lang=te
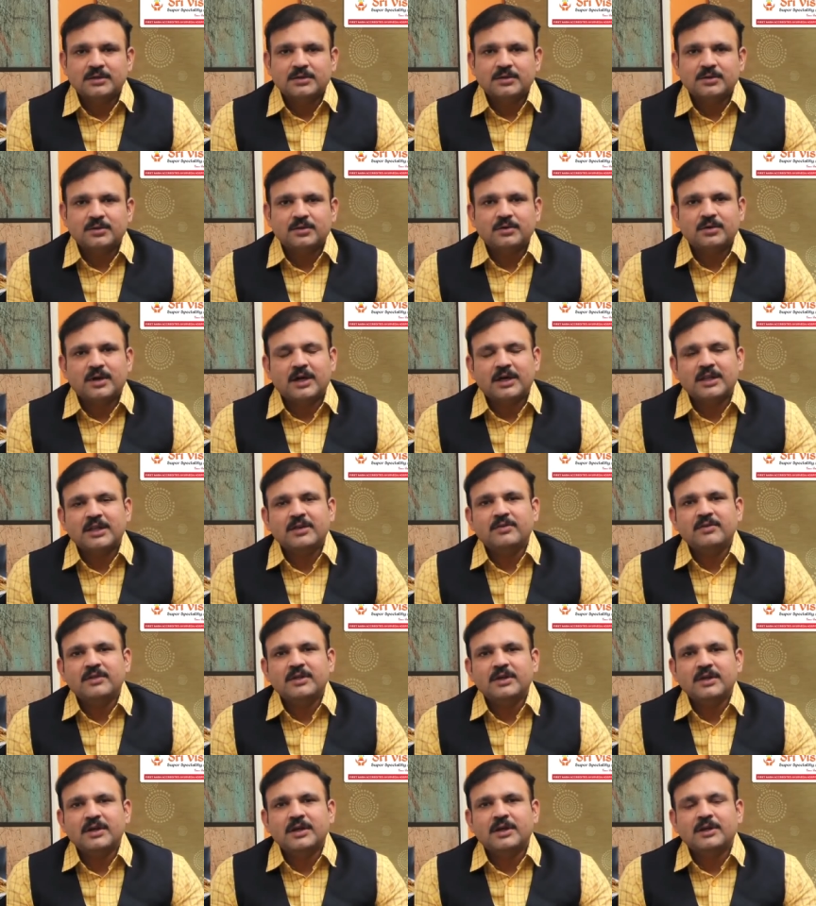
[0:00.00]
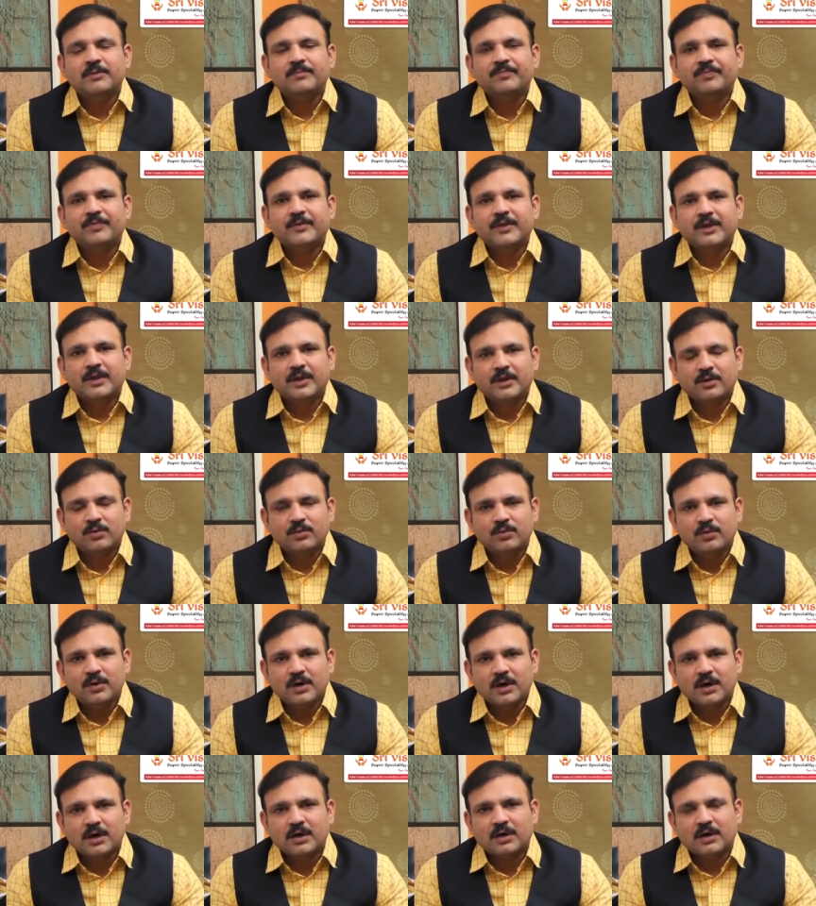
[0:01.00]
సో అదేవిధంగా
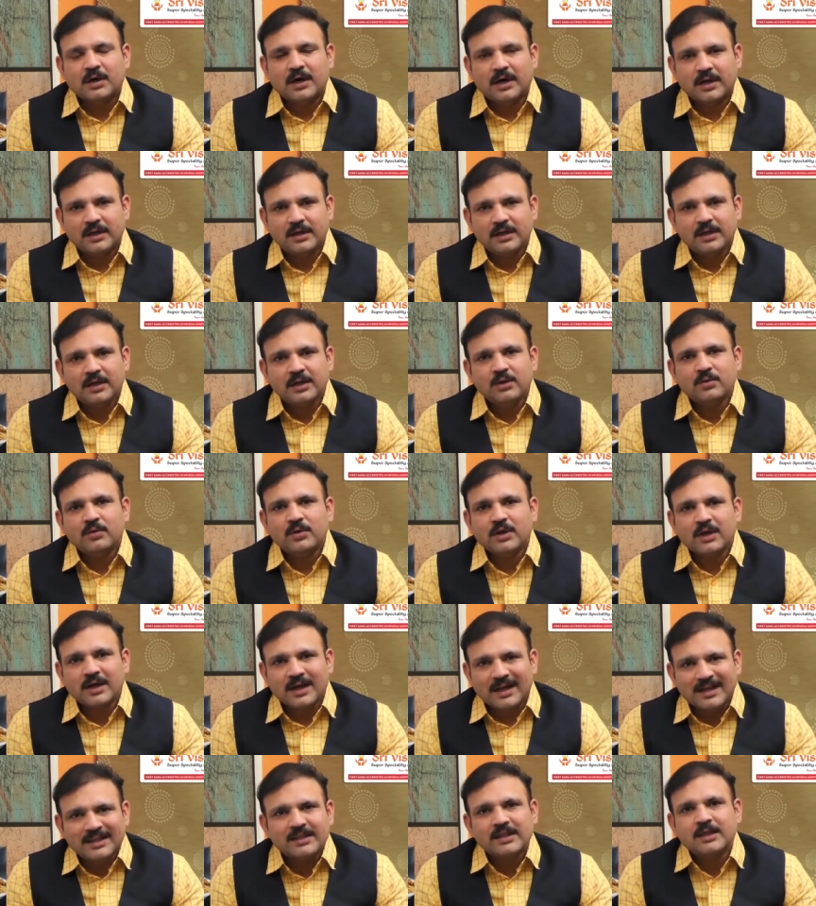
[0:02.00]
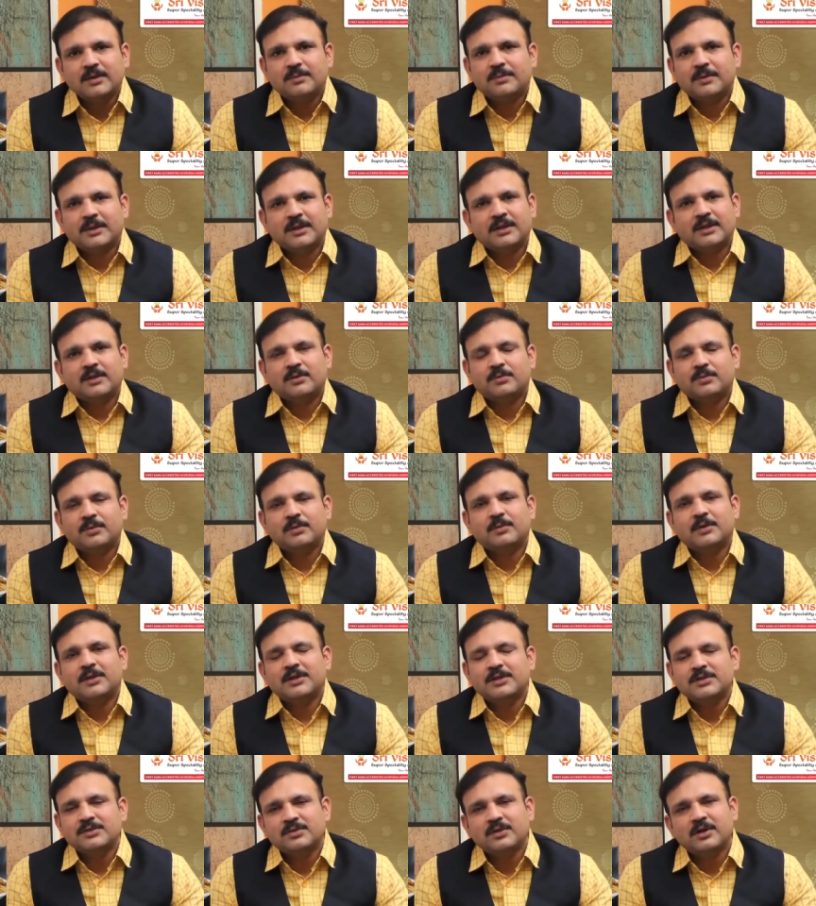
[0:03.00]
ఎక్కువగా అన్నీ కూడా కల్తీ అయిపోయింది ఇప్పుడు
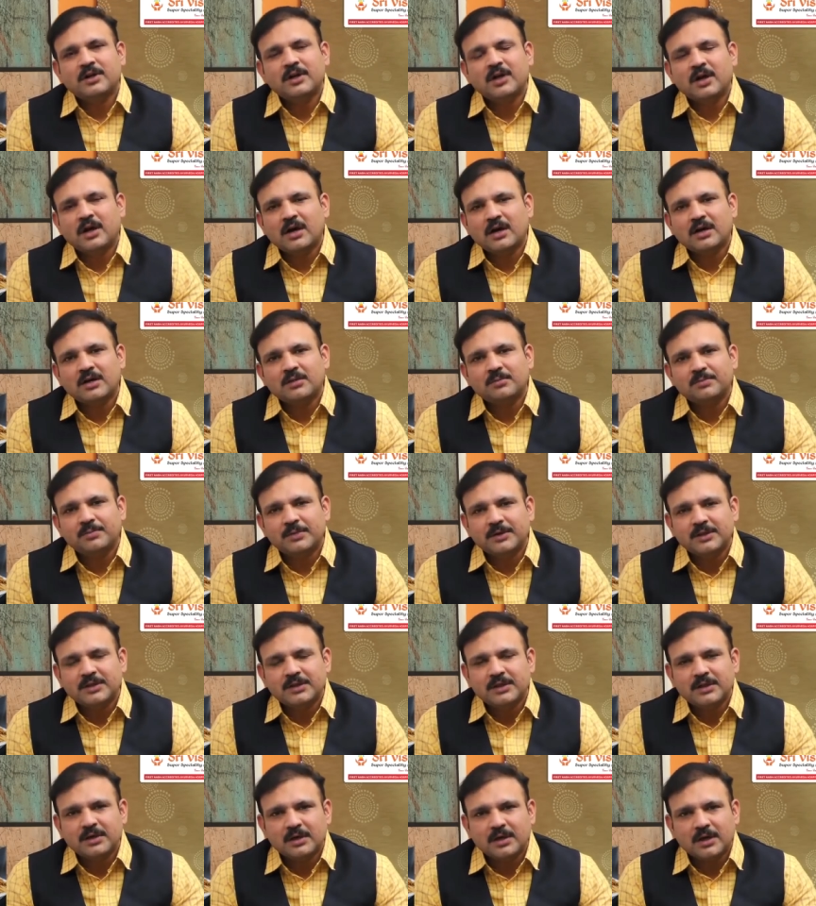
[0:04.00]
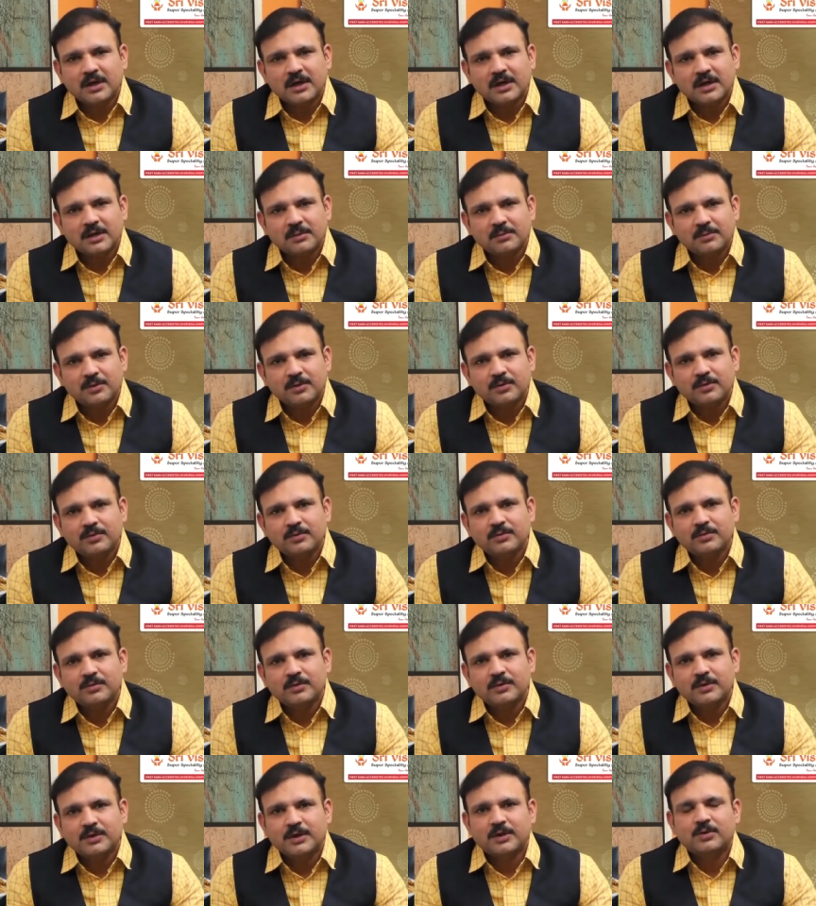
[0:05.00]
మనం తీసుకునే ఆహారం ప్రతి ఆహారంలోనూ
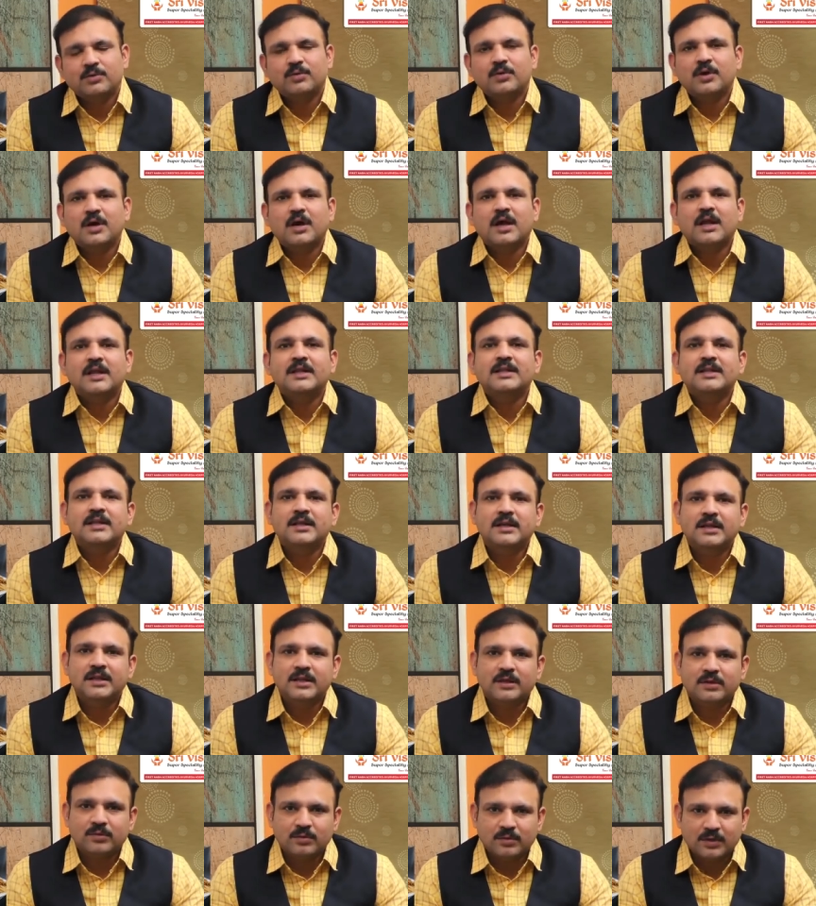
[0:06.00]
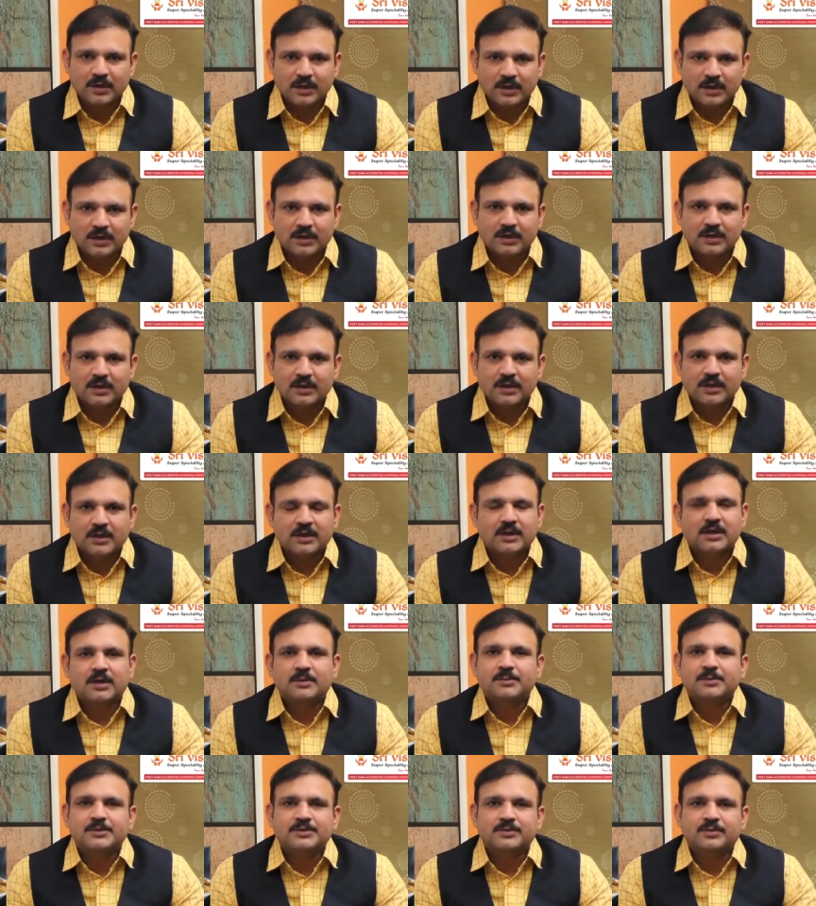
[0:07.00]
ఎక్కువగా కల్తీ అనేది ఎక్కువగా
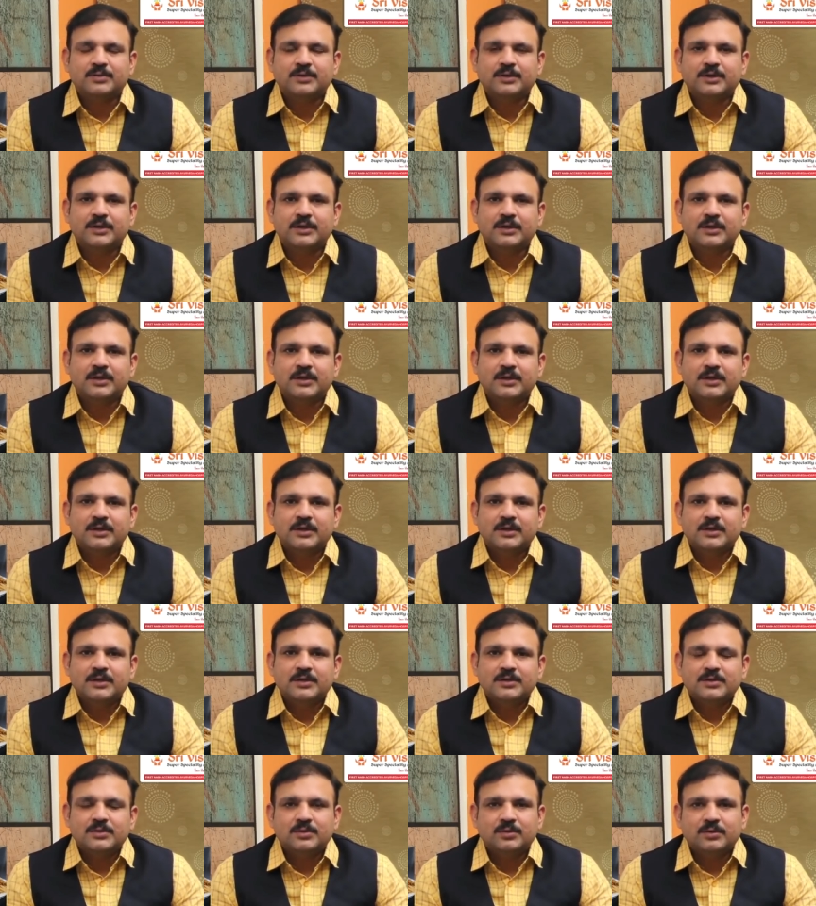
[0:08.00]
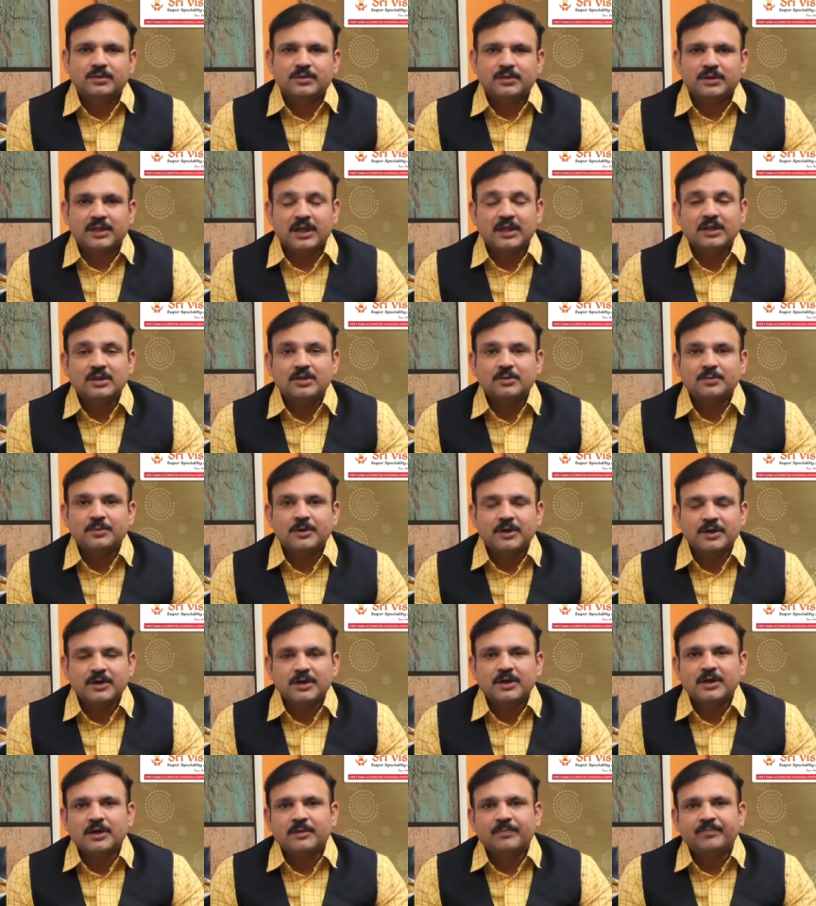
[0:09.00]
కనిపిస్తూ ఉంది సో
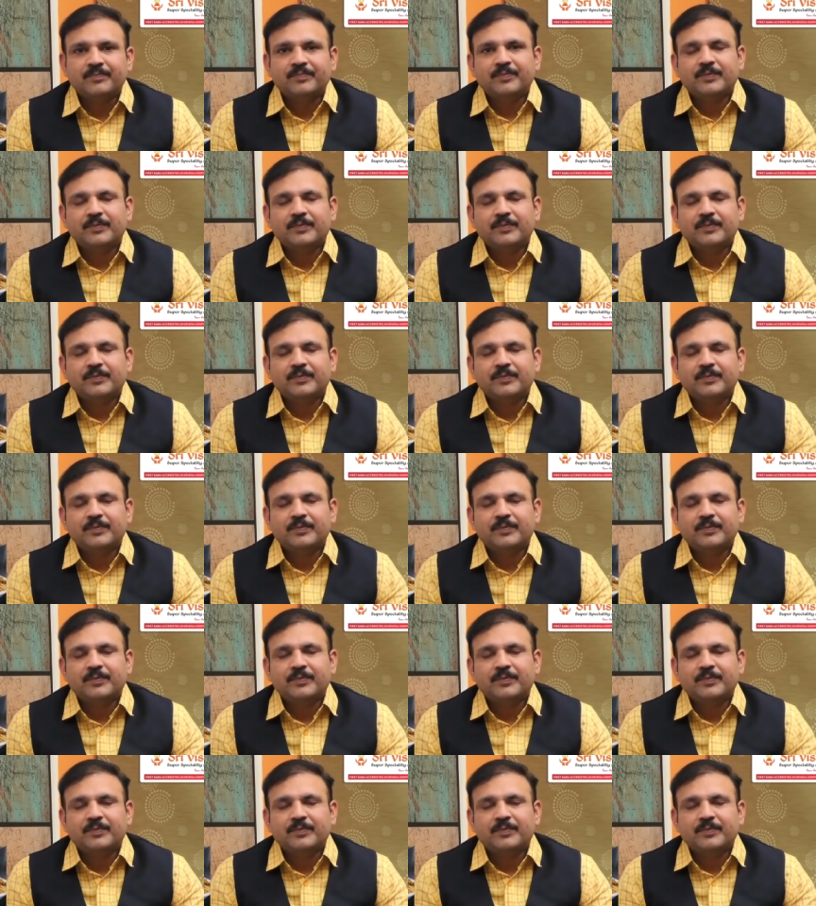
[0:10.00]
దాంతోపాటుగా